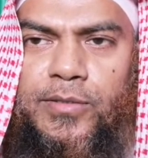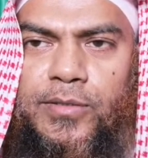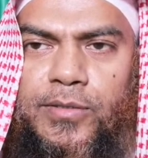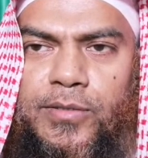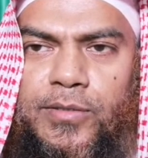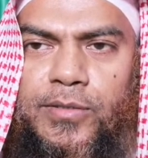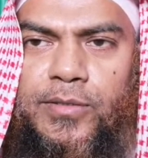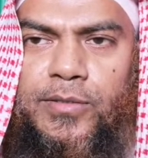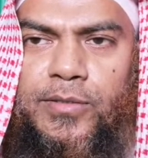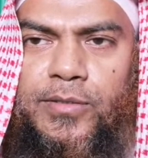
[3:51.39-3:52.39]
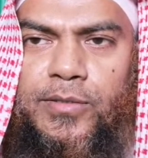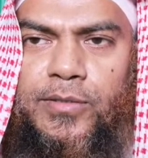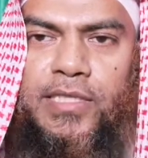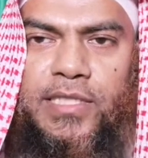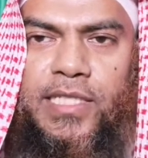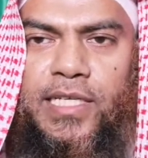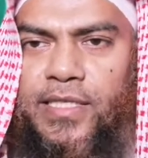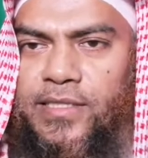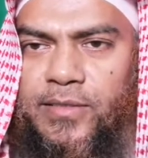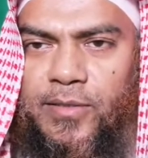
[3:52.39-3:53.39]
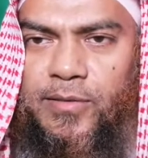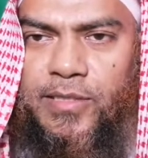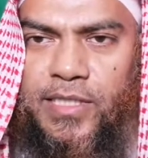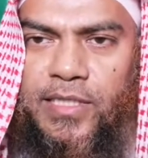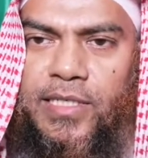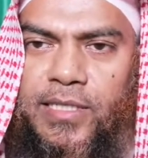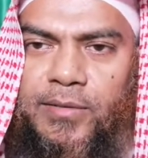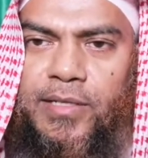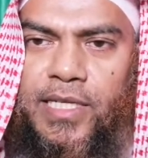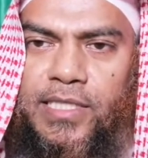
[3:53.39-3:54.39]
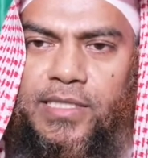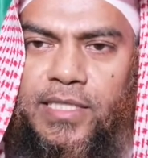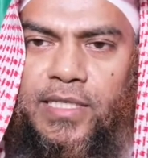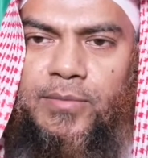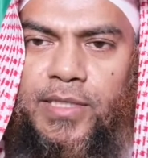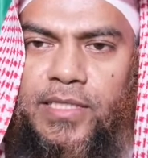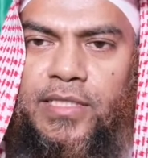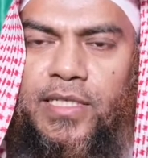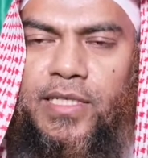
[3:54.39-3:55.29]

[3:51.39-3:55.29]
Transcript: যদি মনে করে তারা বলে যে ঠিক আছে যখন তিনি দান করে গেছেন আমাদের